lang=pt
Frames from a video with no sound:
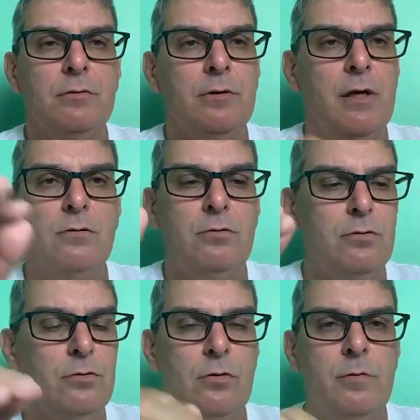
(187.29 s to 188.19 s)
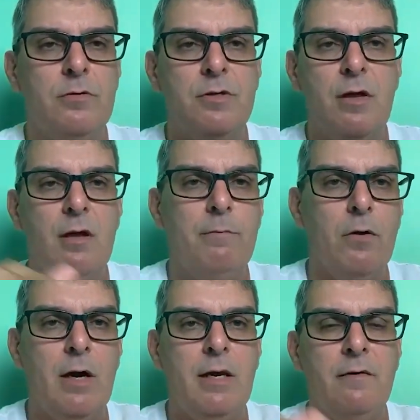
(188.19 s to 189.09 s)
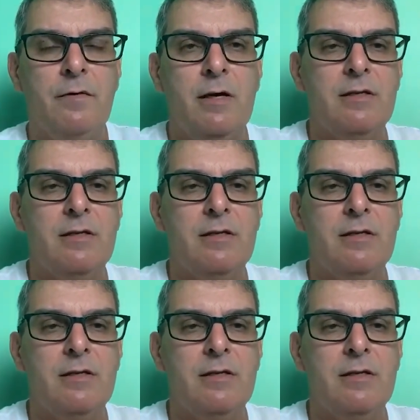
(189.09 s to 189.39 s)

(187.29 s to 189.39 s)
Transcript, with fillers: dentro do YouTube, não sei que porcaria foi